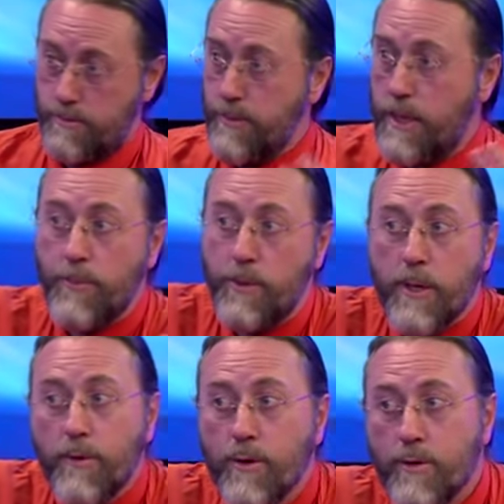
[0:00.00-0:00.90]
porque
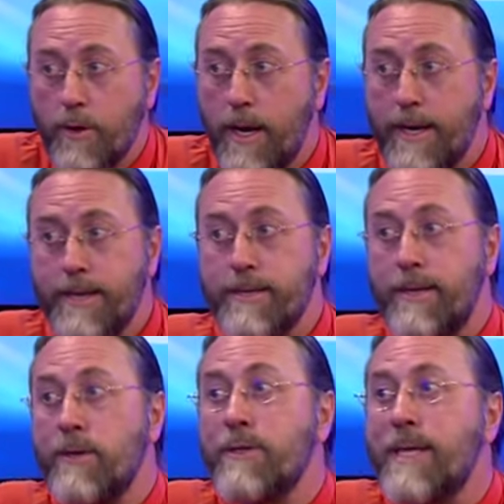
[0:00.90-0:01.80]
podemos controlar
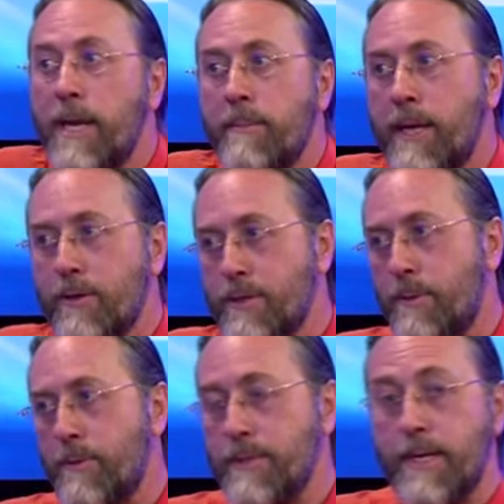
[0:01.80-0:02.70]
los elementos,
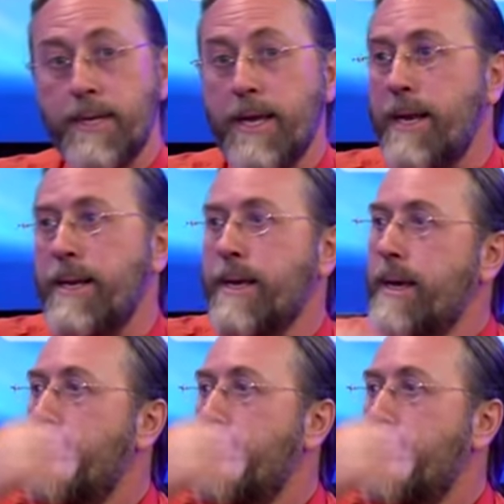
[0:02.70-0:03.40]
vamos a decir, el,